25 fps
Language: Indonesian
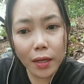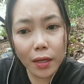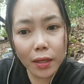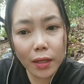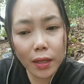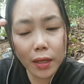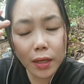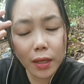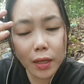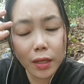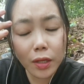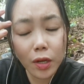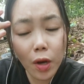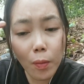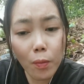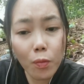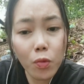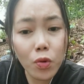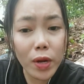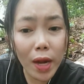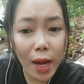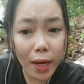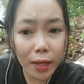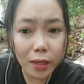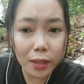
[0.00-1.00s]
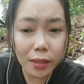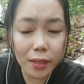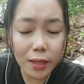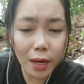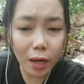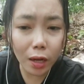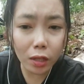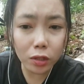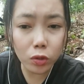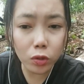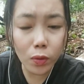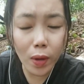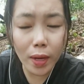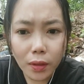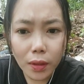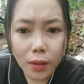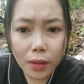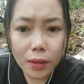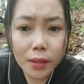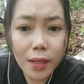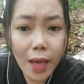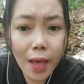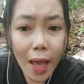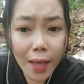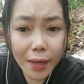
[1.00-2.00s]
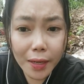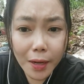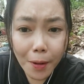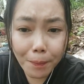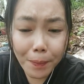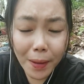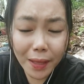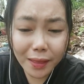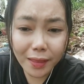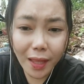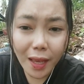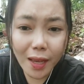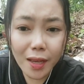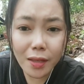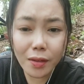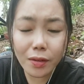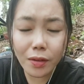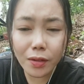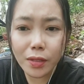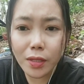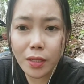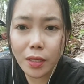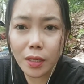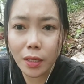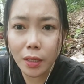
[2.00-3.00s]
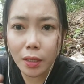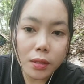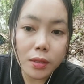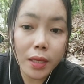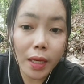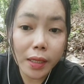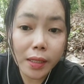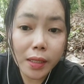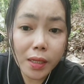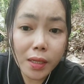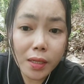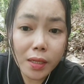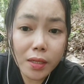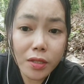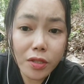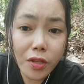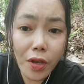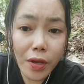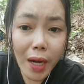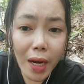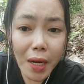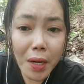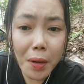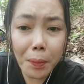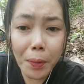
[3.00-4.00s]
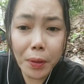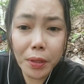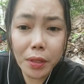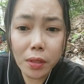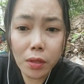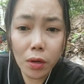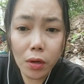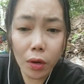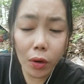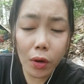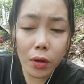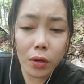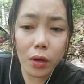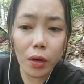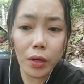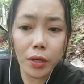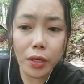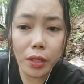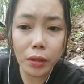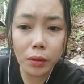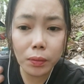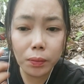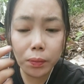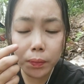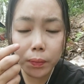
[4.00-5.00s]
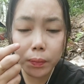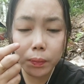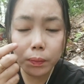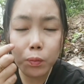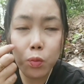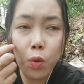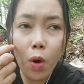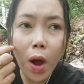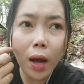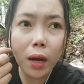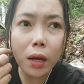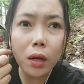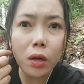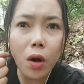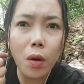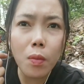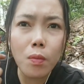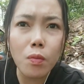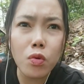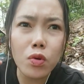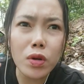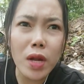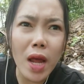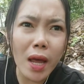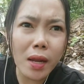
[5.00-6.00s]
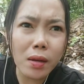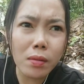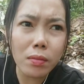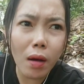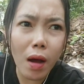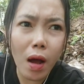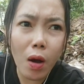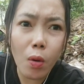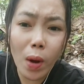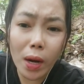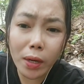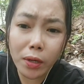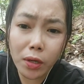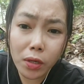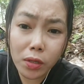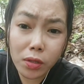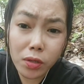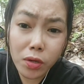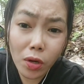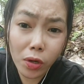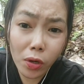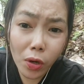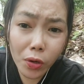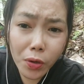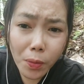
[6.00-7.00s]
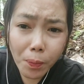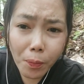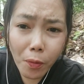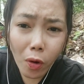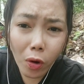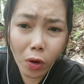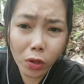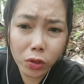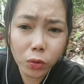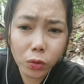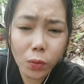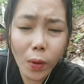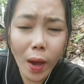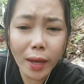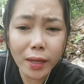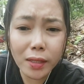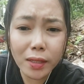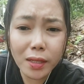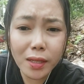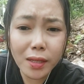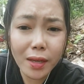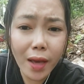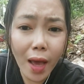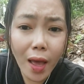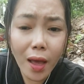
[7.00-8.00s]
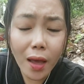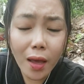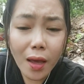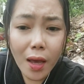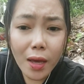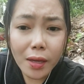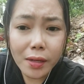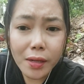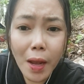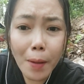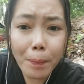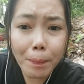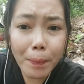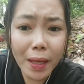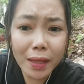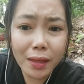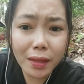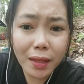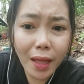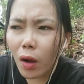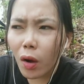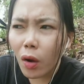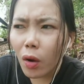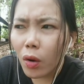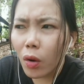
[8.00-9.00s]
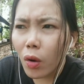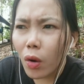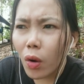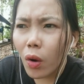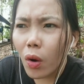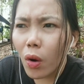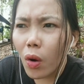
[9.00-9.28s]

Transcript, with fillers: i gembunan negida gina katua diolo nga patai no di jadi serak na pwede na lohit puak gembunan bahwa dot diolo na pokatua idi nga patai